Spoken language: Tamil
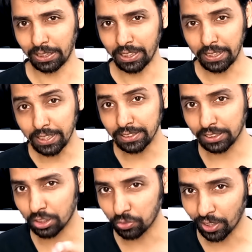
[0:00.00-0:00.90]
இல்லை நீங்கள்
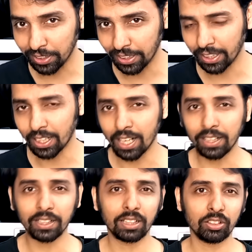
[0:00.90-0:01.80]
சக்ஸஸ்ஃபுல்லாக இருந்துட்டீங்கன்னு நான்
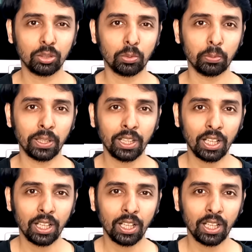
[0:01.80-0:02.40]
நினைக்கிறேன்னு வச்சுப்போமே